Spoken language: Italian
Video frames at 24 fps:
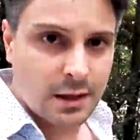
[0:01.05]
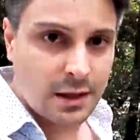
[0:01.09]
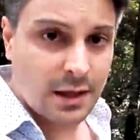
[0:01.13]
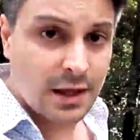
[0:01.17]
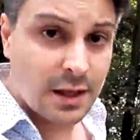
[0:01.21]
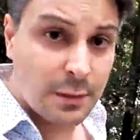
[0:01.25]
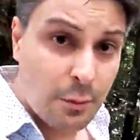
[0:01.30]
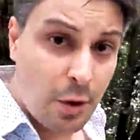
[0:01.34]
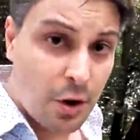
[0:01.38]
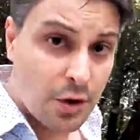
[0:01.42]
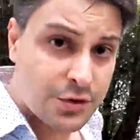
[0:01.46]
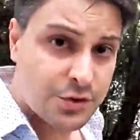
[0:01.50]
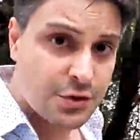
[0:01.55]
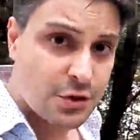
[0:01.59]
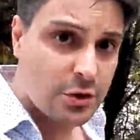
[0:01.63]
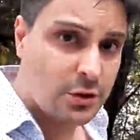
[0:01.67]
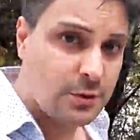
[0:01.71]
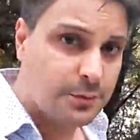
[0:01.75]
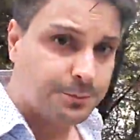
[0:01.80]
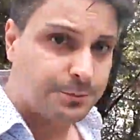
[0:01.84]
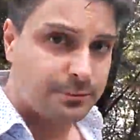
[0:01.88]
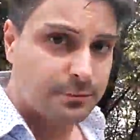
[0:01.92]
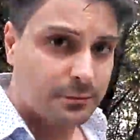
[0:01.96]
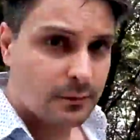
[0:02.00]
Il
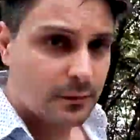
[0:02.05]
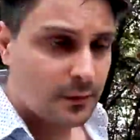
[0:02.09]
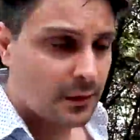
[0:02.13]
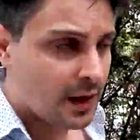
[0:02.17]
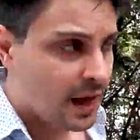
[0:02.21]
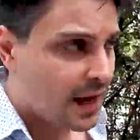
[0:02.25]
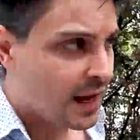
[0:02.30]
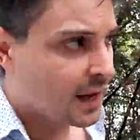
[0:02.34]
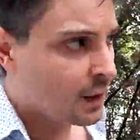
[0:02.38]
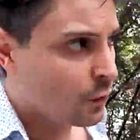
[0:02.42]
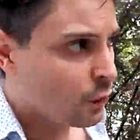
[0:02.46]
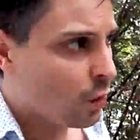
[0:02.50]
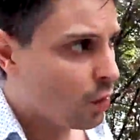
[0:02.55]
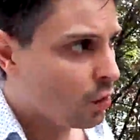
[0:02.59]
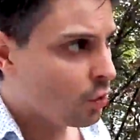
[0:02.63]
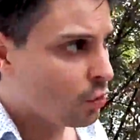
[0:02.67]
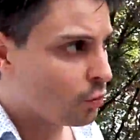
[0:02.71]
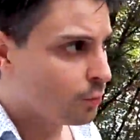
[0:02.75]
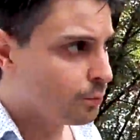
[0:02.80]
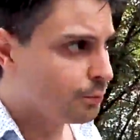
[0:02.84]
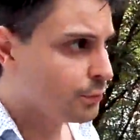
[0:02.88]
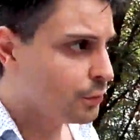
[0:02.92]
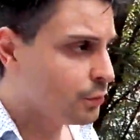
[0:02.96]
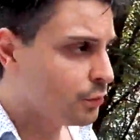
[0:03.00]
bosco è il
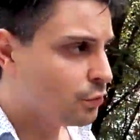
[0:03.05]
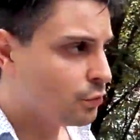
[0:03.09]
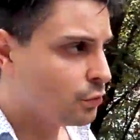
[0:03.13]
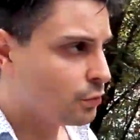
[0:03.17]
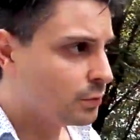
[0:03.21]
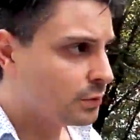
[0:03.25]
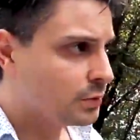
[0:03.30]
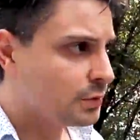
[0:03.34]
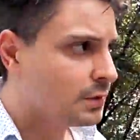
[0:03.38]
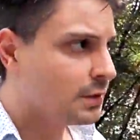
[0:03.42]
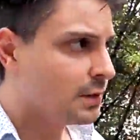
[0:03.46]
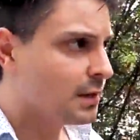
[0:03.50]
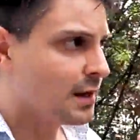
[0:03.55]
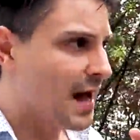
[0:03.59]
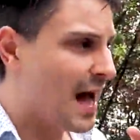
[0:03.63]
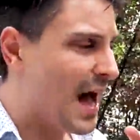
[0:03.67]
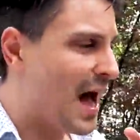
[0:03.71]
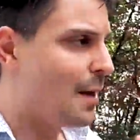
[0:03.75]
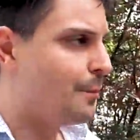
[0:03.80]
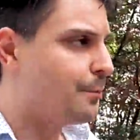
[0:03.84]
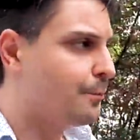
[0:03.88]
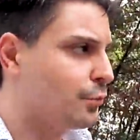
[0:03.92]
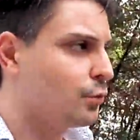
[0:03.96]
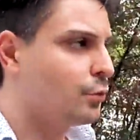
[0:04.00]
luogo più
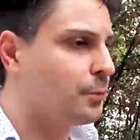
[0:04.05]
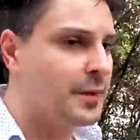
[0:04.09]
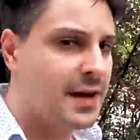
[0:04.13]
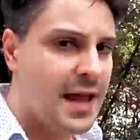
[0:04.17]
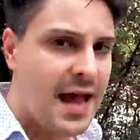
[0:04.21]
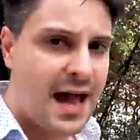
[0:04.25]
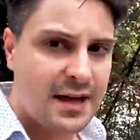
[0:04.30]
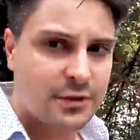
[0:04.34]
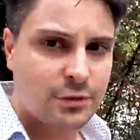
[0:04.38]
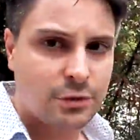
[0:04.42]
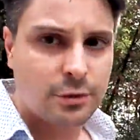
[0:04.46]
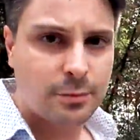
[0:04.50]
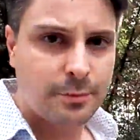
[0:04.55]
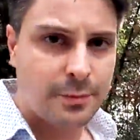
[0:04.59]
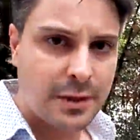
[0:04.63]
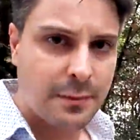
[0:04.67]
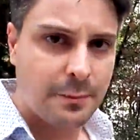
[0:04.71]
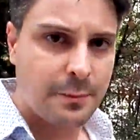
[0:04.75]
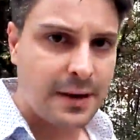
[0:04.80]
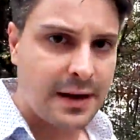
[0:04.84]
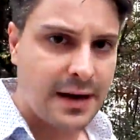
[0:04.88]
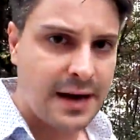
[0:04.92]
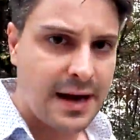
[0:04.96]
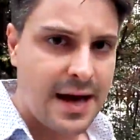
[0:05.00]
appropriato per
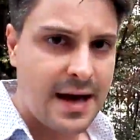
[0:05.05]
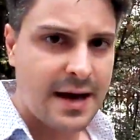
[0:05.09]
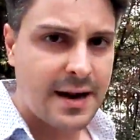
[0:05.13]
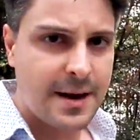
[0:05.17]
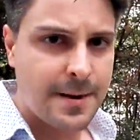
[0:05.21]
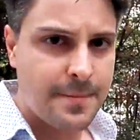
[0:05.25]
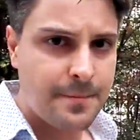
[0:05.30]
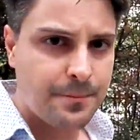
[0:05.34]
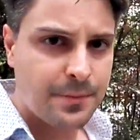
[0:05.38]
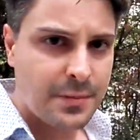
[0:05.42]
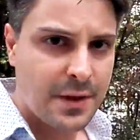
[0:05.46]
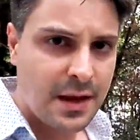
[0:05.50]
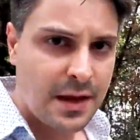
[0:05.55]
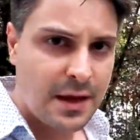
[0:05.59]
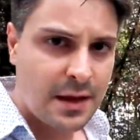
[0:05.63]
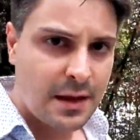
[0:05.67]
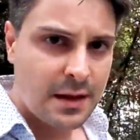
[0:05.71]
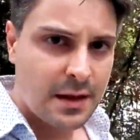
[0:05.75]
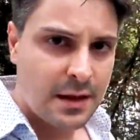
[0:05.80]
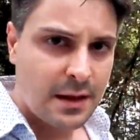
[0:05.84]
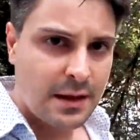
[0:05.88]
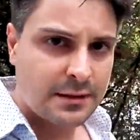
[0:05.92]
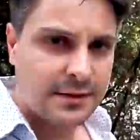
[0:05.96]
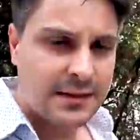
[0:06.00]
parlare
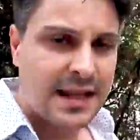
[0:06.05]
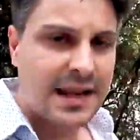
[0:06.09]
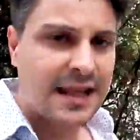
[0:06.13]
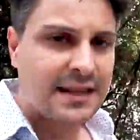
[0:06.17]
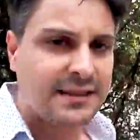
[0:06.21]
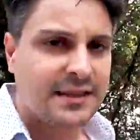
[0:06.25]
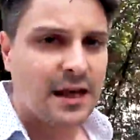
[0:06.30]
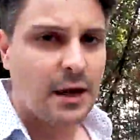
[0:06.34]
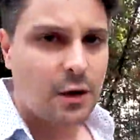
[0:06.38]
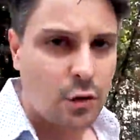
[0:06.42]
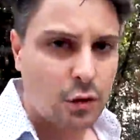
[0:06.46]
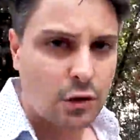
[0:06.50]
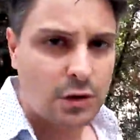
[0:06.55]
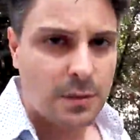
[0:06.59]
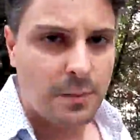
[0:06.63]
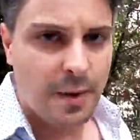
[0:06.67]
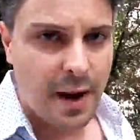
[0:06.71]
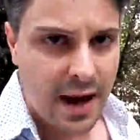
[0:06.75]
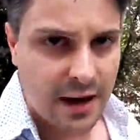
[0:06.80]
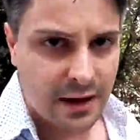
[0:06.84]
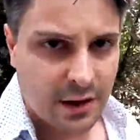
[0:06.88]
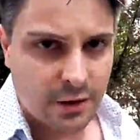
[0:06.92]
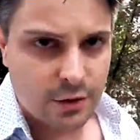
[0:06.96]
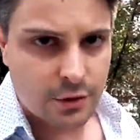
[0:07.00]
dell'attacco di
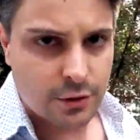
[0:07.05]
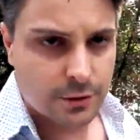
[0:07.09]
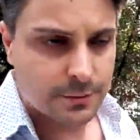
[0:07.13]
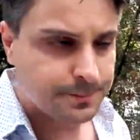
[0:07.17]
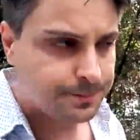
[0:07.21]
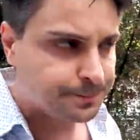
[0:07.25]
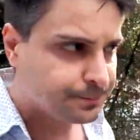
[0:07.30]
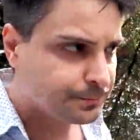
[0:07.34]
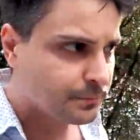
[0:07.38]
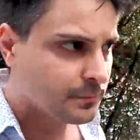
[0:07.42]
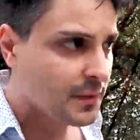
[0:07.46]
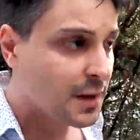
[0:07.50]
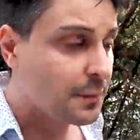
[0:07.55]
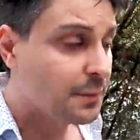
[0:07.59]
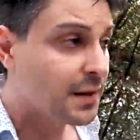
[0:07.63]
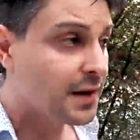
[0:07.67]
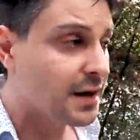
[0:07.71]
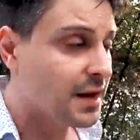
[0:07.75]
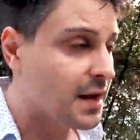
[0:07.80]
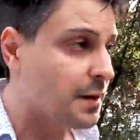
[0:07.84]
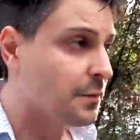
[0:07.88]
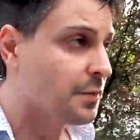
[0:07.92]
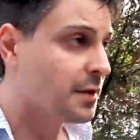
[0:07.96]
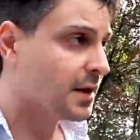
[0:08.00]
panico.
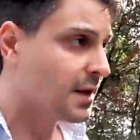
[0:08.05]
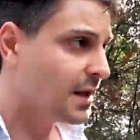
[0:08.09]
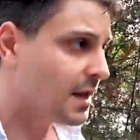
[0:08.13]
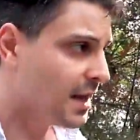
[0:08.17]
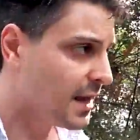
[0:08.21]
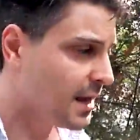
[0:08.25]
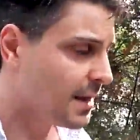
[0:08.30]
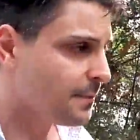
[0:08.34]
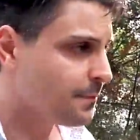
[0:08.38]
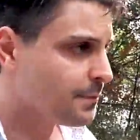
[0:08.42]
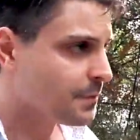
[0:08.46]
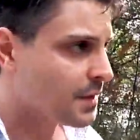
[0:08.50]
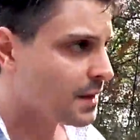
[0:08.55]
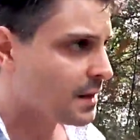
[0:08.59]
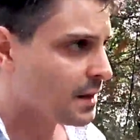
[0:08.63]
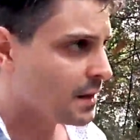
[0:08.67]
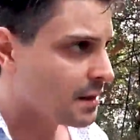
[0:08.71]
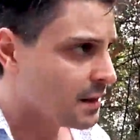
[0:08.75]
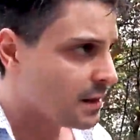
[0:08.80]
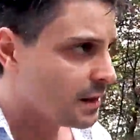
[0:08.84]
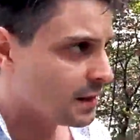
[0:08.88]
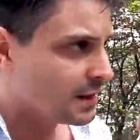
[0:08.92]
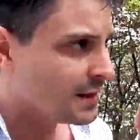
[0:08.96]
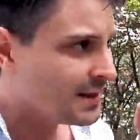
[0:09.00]
Perché? Perché
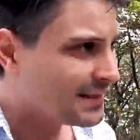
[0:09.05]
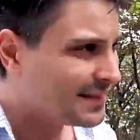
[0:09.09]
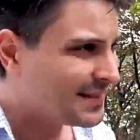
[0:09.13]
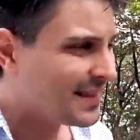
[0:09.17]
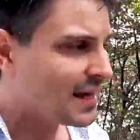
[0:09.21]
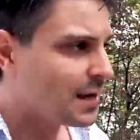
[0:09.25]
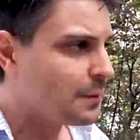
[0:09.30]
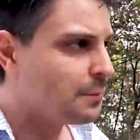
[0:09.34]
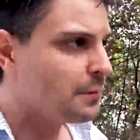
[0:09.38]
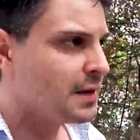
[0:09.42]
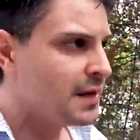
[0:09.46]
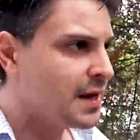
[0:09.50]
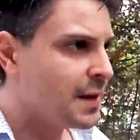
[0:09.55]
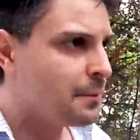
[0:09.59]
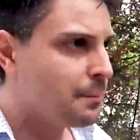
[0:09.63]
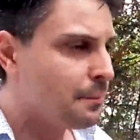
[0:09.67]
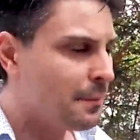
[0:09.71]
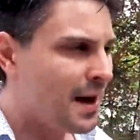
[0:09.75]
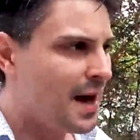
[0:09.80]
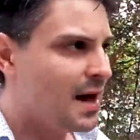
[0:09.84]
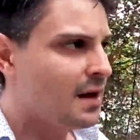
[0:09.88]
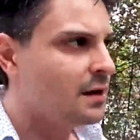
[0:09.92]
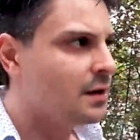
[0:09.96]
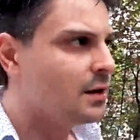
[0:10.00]
il termine
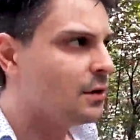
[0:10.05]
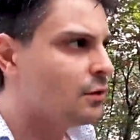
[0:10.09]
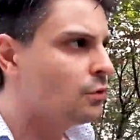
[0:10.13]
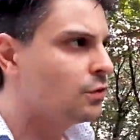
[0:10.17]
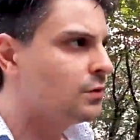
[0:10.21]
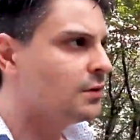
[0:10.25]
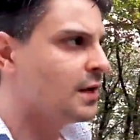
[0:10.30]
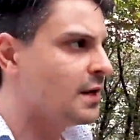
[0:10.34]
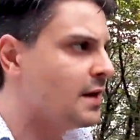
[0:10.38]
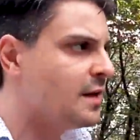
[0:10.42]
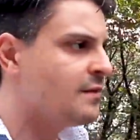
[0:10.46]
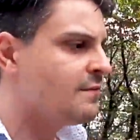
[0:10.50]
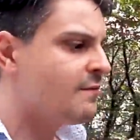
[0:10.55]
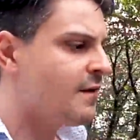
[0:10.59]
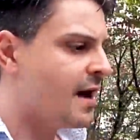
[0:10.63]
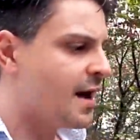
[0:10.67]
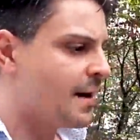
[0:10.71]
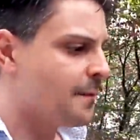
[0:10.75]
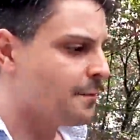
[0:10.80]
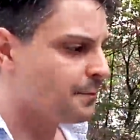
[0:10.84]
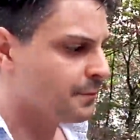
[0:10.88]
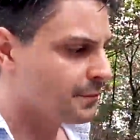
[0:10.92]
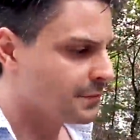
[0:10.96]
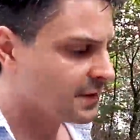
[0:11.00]
panico
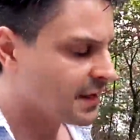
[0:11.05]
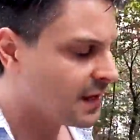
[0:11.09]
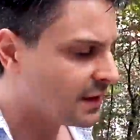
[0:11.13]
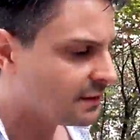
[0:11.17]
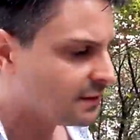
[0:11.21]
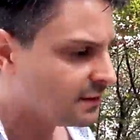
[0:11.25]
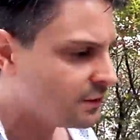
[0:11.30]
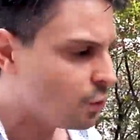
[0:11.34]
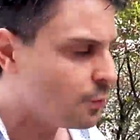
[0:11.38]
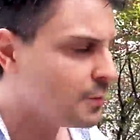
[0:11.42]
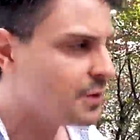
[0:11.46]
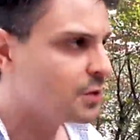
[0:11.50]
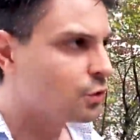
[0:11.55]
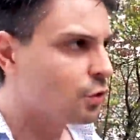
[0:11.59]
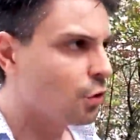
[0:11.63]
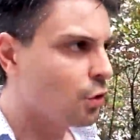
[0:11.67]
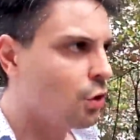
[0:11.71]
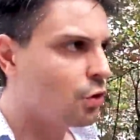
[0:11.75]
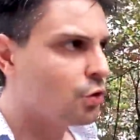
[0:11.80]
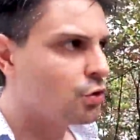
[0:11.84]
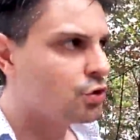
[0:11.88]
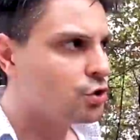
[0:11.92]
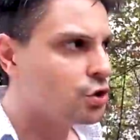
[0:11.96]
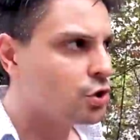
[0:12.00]
deriva dal dio
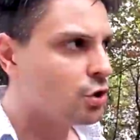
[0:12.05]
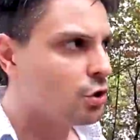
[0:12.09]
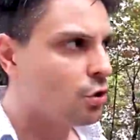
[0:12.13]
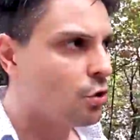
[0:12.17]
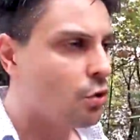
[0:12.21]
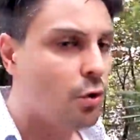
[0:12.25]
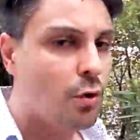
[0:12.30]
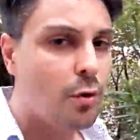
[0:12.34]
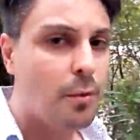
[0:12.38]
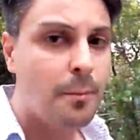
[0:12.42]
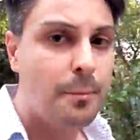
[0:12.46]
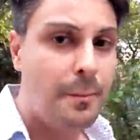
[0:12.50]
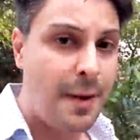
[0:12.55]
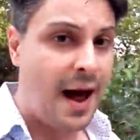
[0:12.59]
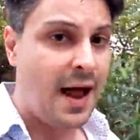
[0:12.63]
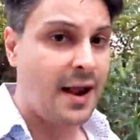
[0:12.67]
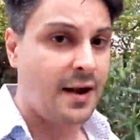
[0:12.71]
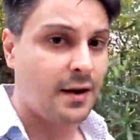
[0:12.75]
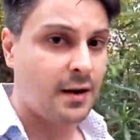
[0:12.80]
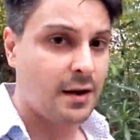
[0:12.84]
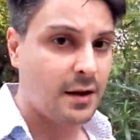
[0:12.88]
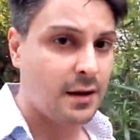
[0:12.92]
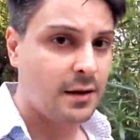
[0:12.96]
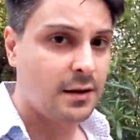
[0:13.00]
mitologico
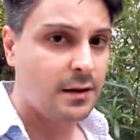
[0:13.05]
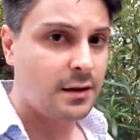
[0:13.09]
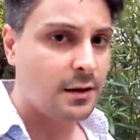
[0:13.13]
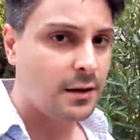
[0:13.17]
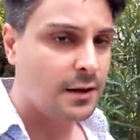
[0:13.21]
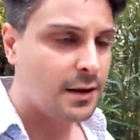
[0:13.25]
Pan